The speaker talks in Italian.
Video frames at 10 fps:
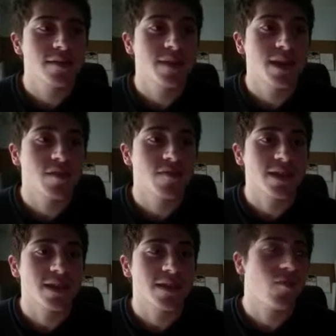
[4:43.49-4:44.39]
impegnato
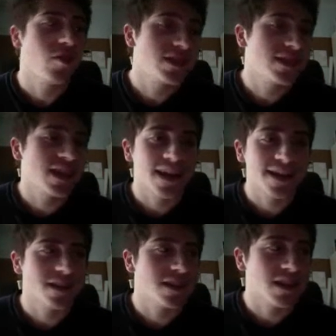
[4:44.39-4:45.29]
perché voi siete a
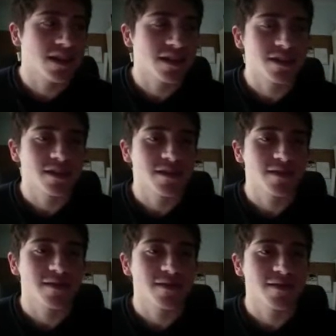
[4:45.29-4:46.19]
casa dalle,
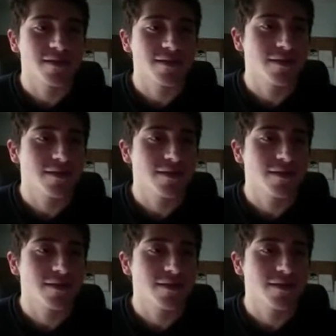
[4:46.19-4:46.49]
eh,